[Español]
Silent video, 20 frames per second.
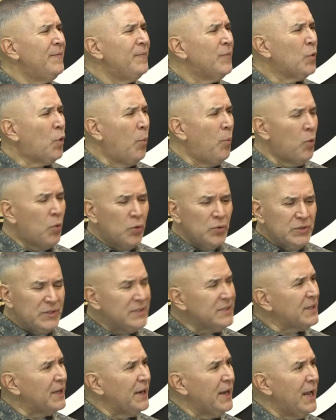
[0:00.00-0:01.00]
¿Cómo
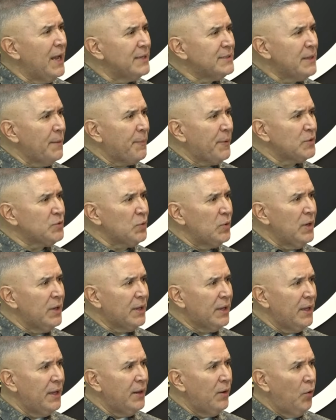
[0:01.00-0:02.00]
contestaría a esa
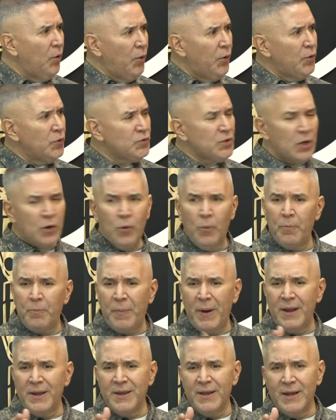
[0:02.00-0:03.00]
persona que hoy nos
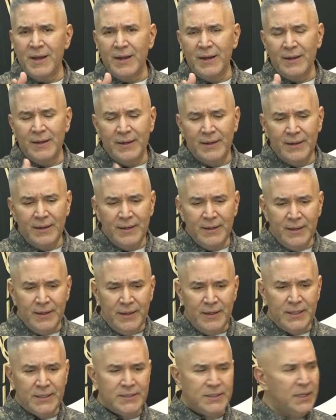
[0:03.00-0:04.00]
acompaña
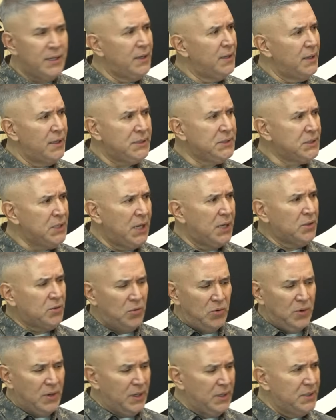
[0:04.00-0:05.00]
y dice, es
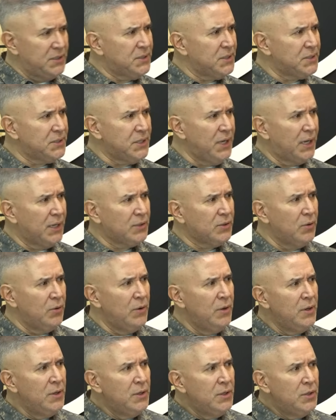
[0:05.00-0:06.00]
cierto lo que él dice, es
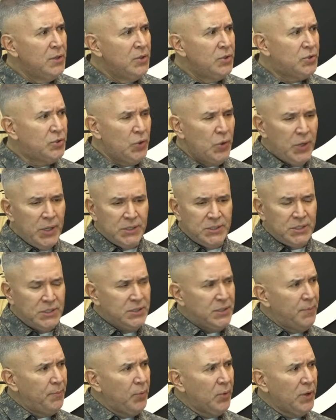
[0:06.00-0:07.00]
cierto? si Dios
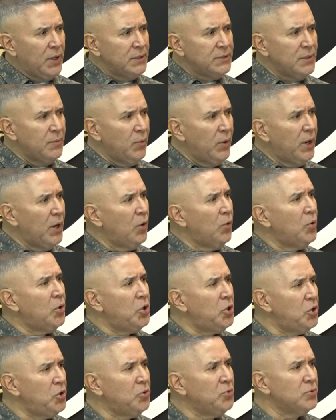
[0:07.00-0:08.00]
existe, ¿por qué se mueren los
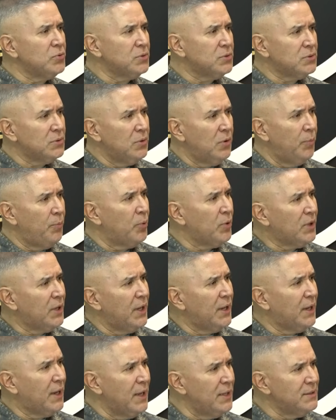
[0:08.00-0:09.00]
niños o por qué
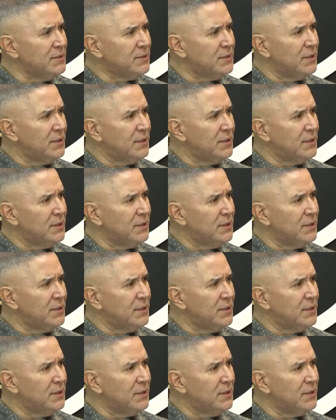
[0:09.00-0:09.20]
hay eh, cáncer?